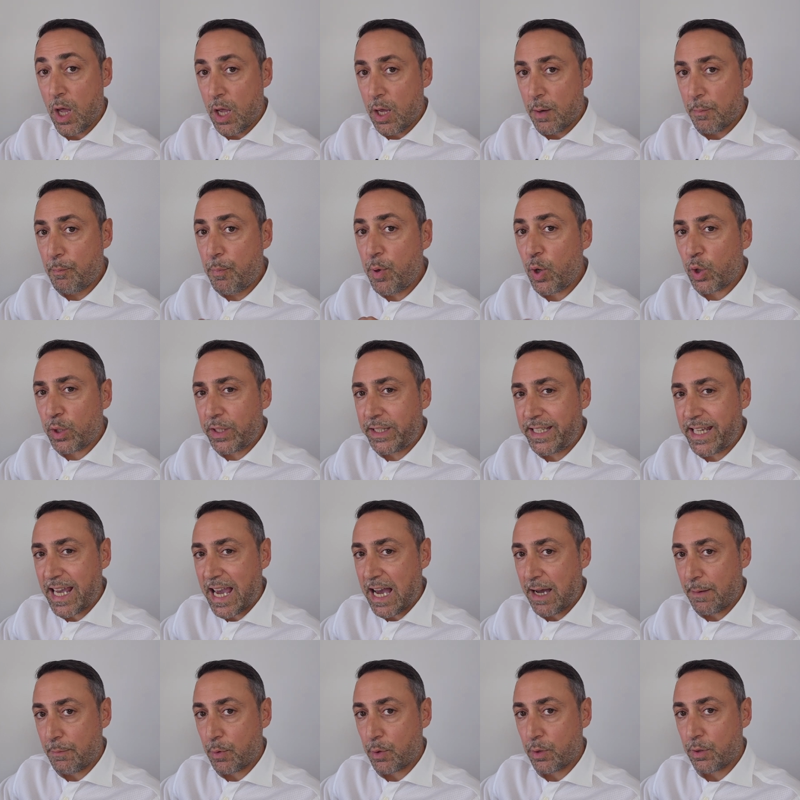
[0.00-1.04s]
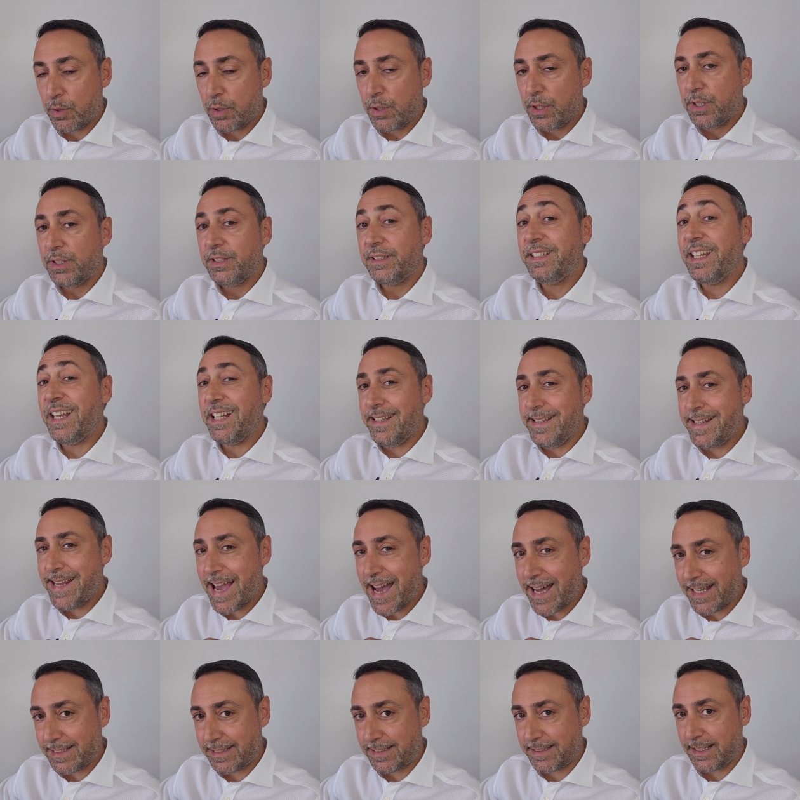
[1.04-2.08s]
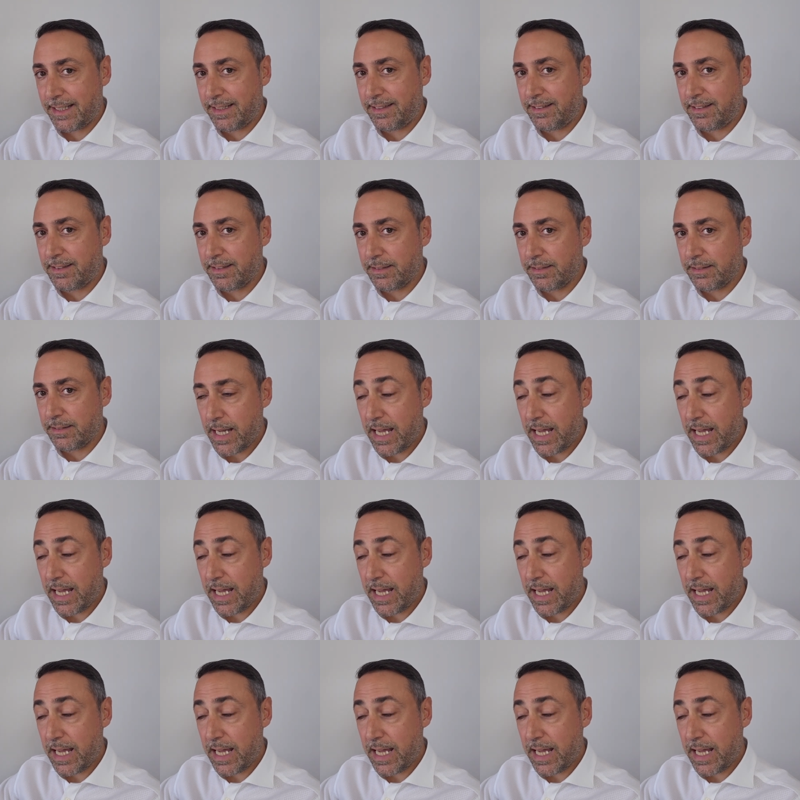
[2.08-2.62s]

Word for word: blocchiamo degli asset